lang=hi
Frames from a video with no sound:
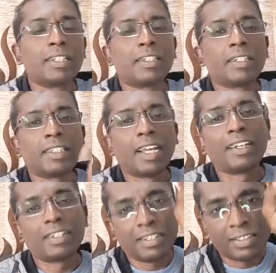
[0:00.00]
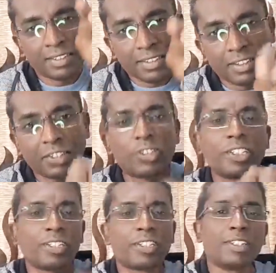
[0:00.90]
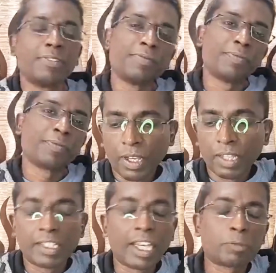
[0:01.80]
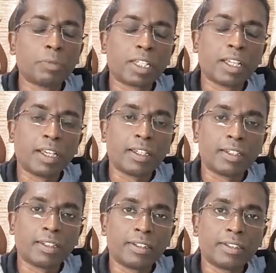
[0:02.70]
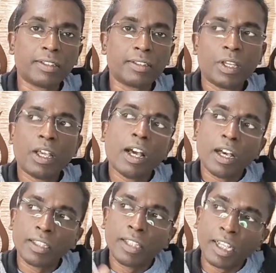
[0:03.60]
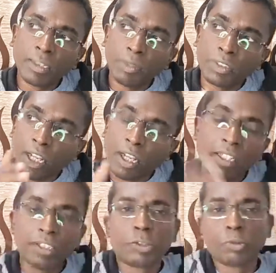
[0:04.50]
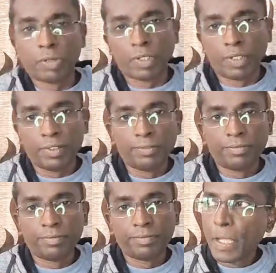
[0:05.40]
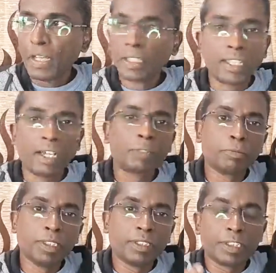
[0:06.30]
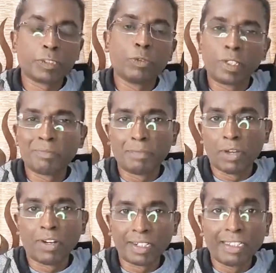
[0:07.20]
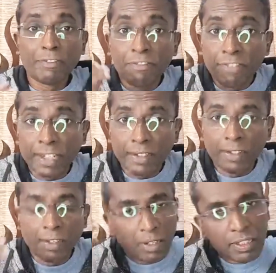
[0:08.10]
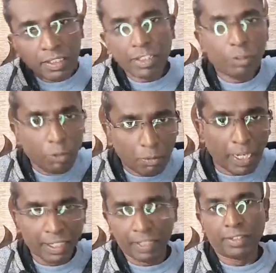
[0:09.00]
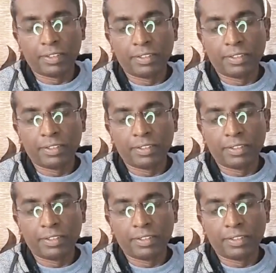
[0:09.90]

दैट इज रिजिडिटी अध्यात्म क्या है अध्यात्म चालाकी से ऊपर है अध्यात्म इज गोइंग बियॉन्ड द फिकल ईगो माइंड